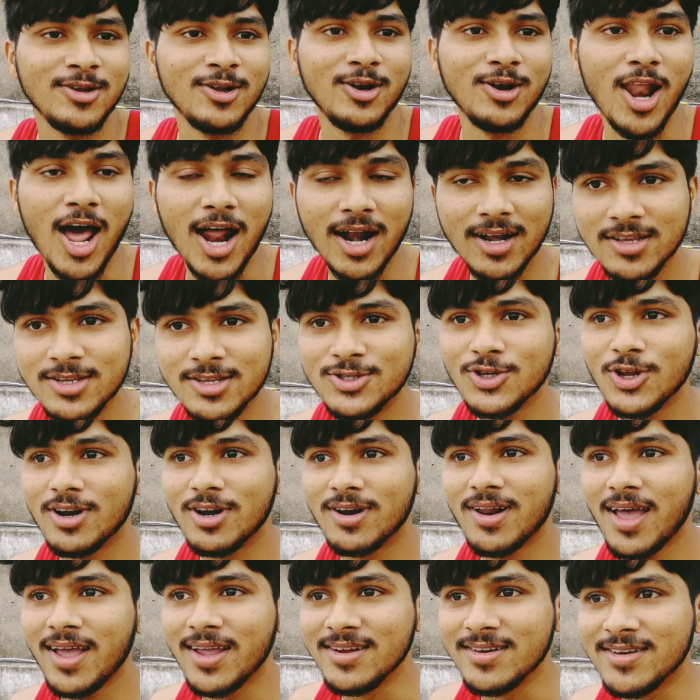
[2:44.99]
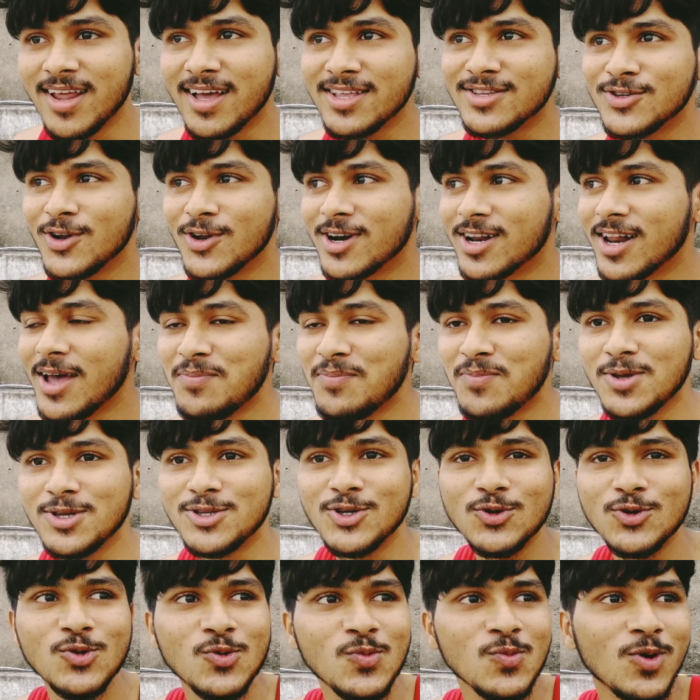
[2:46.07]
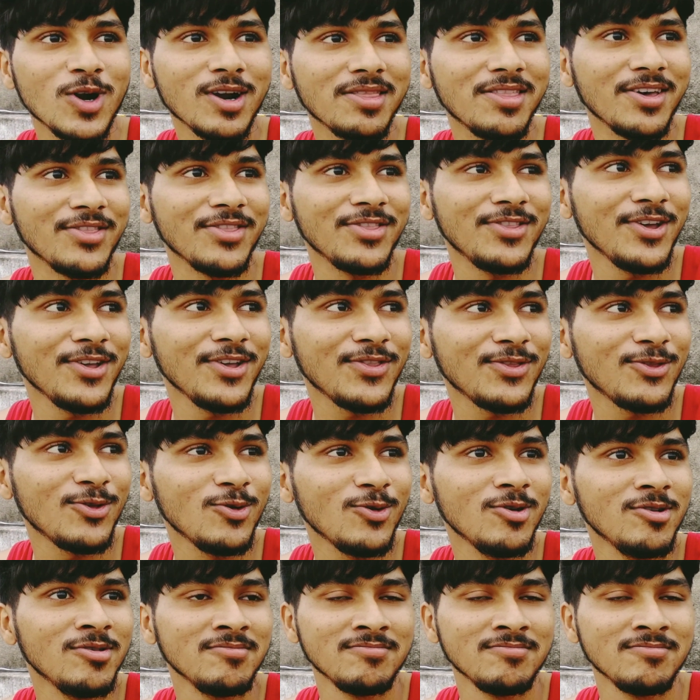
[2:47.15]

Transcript: लाठी चल रहा है ईंटा चल रहा है पीछे घूम कर देखते हैं तो